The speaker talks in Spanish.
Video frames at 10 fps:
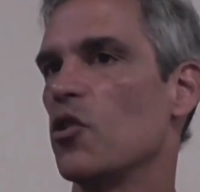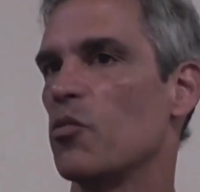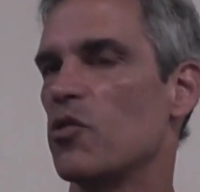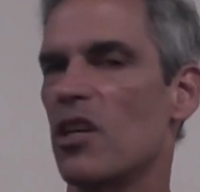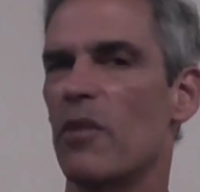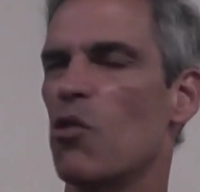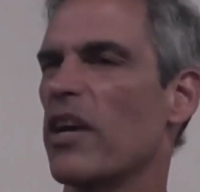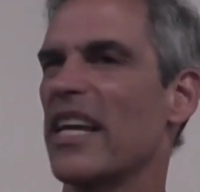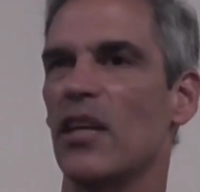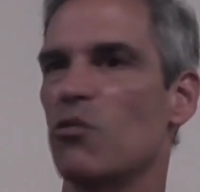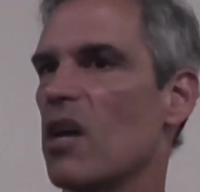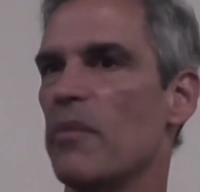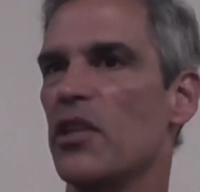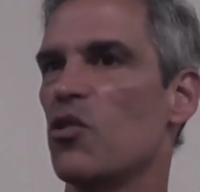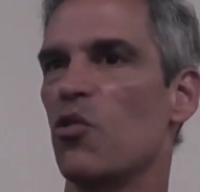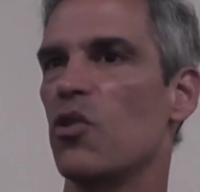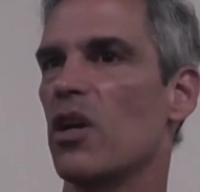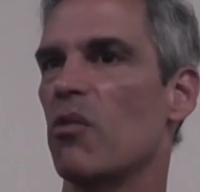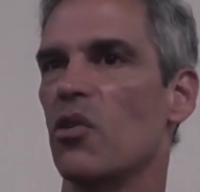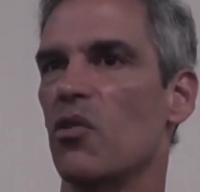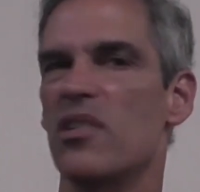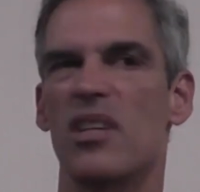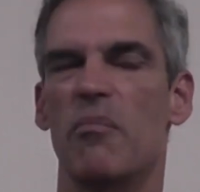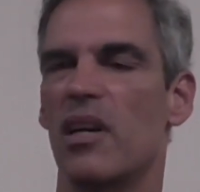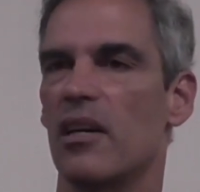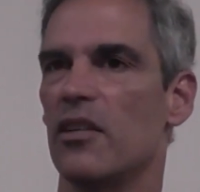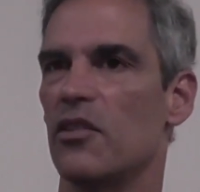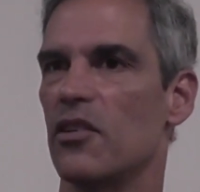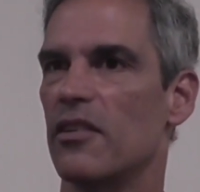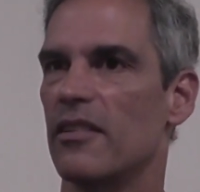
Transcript: y observa lo que naturalmente ocurre cuando dices mi rindo.